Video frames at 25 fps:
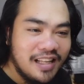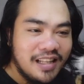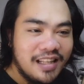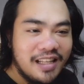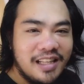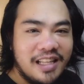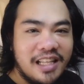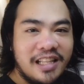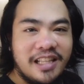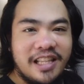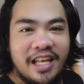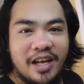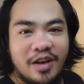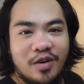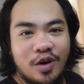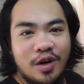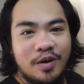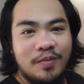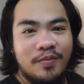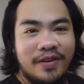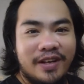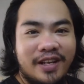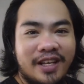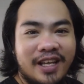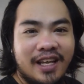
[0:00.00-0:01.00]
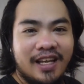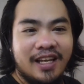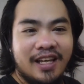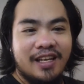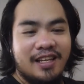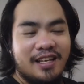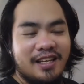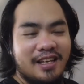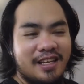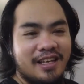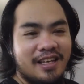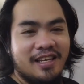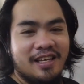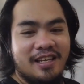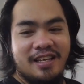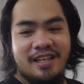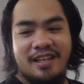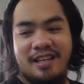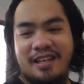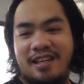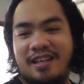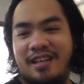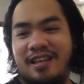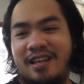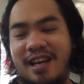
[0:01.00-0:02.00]
I-decor pa niya.
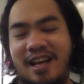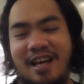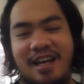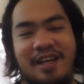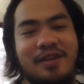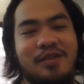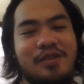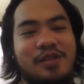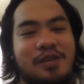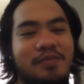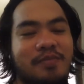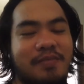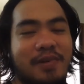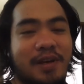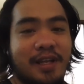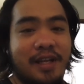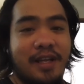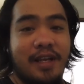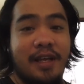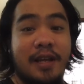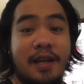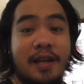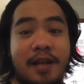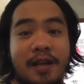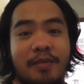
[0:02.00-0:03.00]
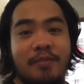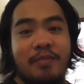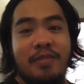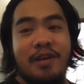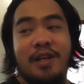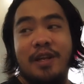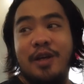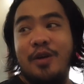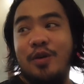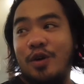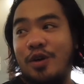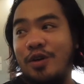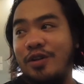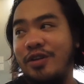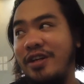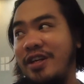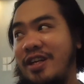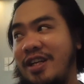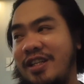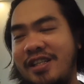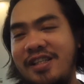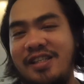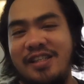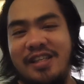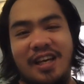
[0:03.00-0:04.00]
I-aayusin pa niya. May
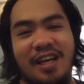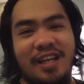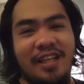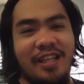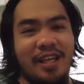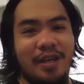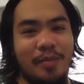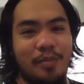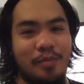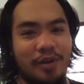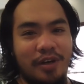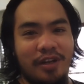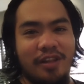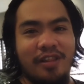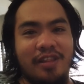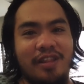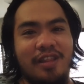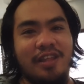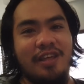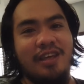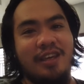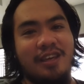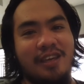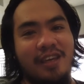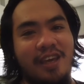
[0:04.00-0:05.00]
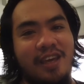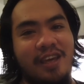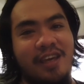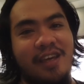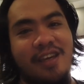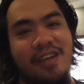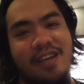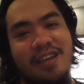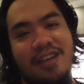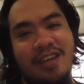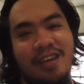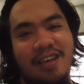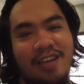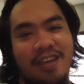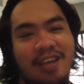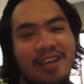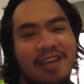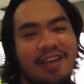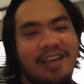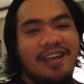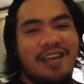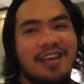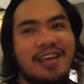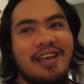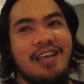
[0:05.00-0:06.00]
nag-order kasi sa kanya birthday cake.
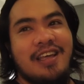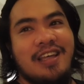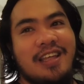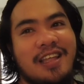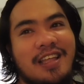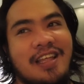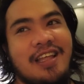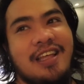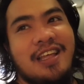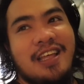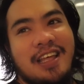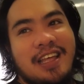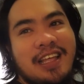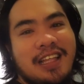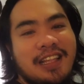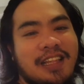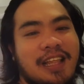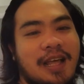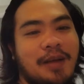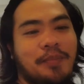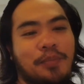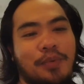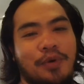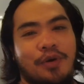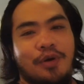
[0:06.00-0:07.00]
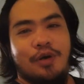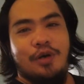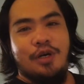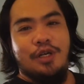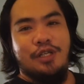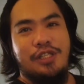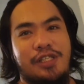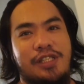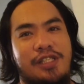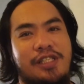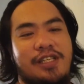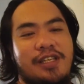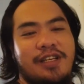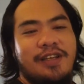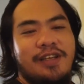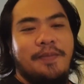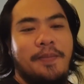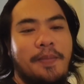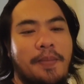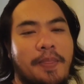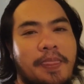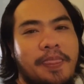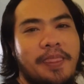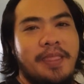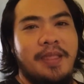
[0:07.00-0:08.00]
Tapos,
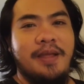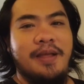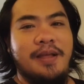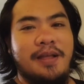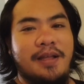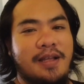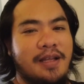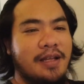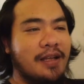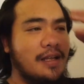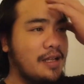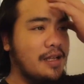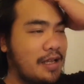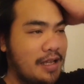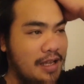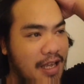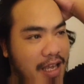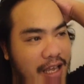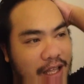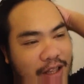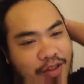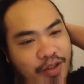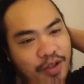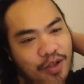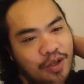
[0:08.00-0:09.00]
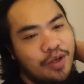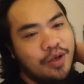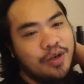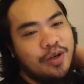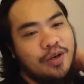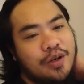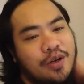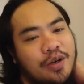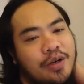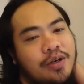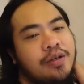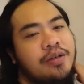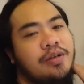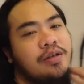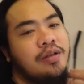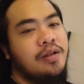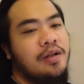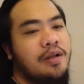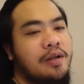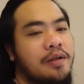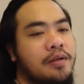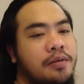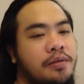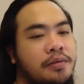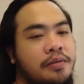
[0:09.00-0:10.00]
ito yung
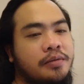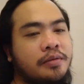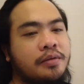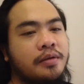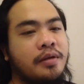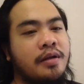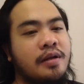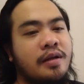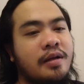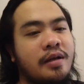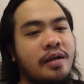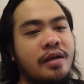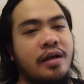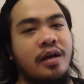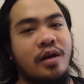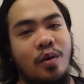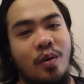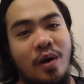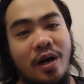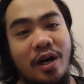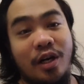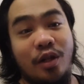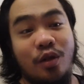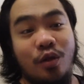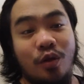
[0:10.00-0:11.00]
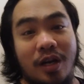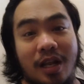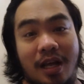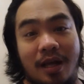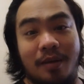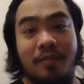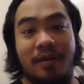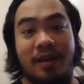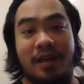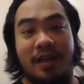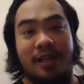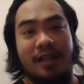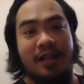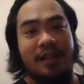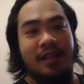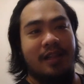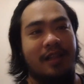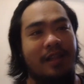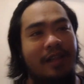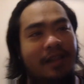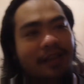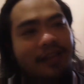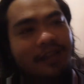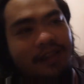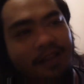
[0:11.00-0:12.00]
kwarto namin.
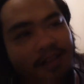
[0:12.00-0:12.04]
